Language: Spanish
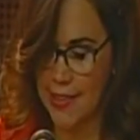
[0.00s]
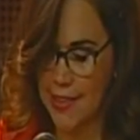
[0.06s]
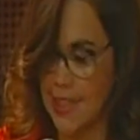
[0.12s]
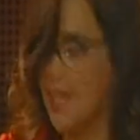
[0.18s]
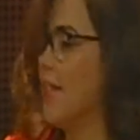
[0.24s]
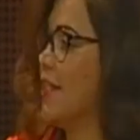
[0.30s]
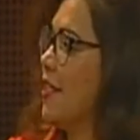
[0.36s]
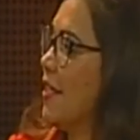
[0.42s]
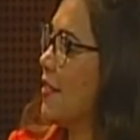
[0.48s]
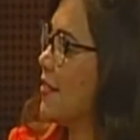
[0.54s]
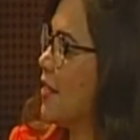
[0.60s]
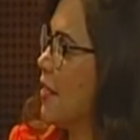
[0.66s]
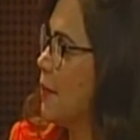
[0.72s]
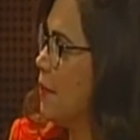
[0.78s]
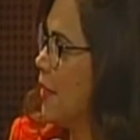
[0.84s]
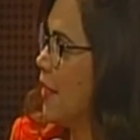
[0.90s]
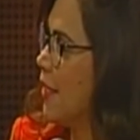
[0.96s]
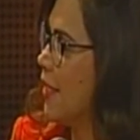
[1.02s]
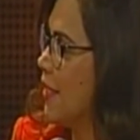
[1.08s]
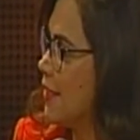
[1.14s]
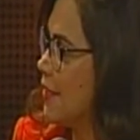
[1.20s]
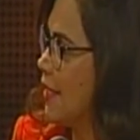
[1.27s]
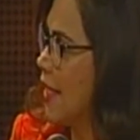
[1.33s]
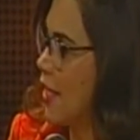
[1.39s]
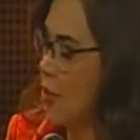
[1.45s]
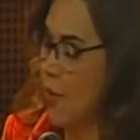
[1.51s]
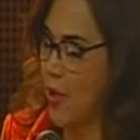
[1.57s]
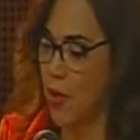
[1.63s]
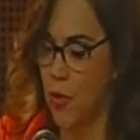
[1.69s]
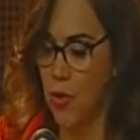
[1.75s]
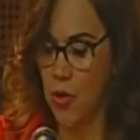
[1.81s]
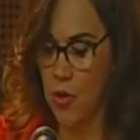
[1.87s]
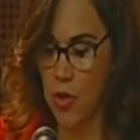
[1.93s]
y Etnias, quien viene desde el
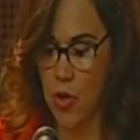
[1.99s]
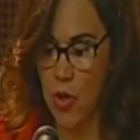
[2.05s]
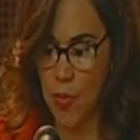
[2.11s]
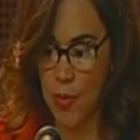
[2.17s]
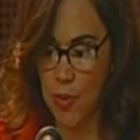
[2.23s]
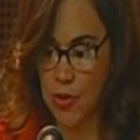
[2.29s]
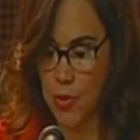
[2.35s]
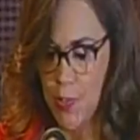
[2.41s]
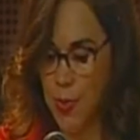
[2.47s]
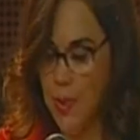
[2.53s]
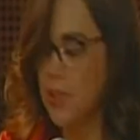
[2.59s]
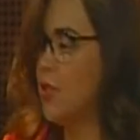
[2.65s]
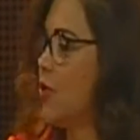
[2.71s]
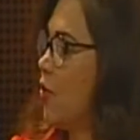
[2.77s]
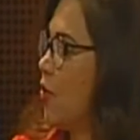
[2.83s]
Ecuador. Por supuesto,